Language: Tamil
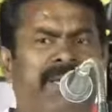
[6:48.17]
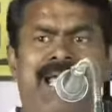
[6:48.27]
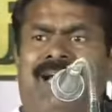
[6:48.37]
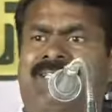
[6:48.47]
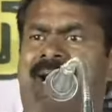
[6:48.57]

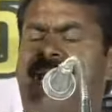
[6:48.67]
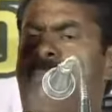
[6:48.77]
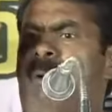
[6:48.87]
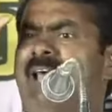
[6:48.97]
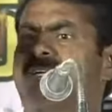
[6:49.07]
பெரியாற்று அணை
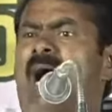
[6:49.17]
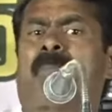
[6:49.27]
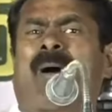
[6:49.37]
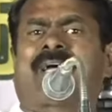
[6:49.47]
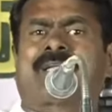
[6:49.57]

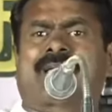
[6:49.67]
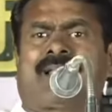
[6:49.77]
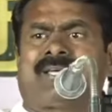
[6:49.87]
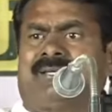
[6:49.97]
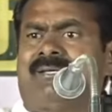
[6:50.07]
பாதுகாப்பாக
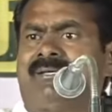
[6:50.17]
இருக்கிறது